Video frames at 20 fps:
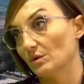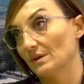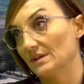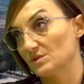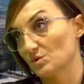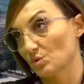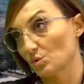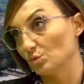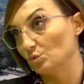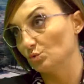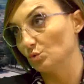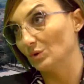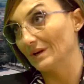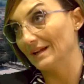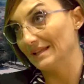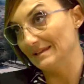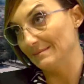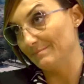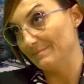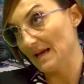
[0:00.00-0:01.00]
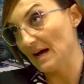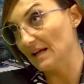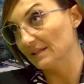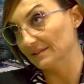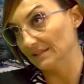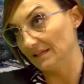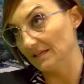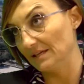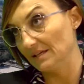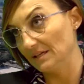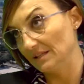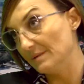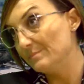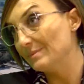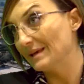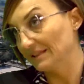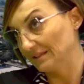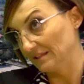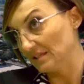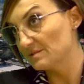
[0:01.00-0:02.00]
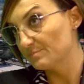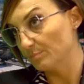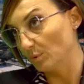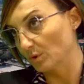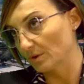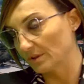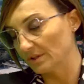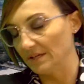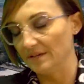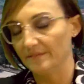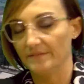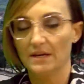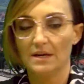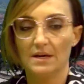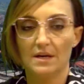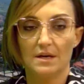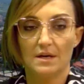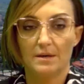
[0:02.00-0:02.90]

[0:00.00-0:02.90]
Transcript: le strutture di impianti, gli impianti sportivi.